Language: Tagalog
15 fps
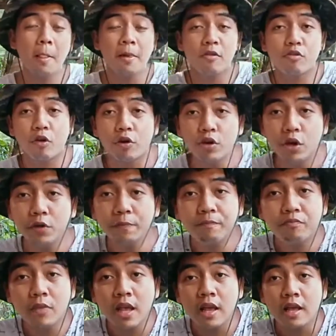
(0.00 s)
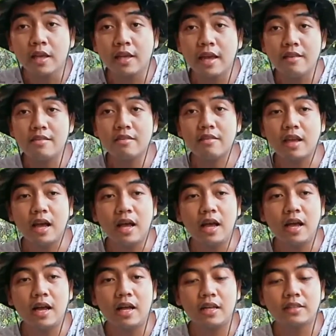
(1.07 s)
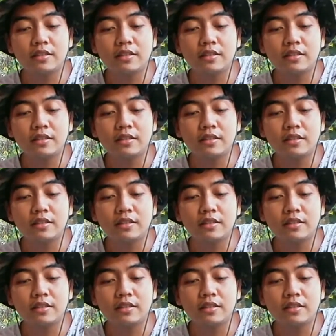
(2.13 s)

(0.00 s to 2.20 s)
So, yun. Guys, uh,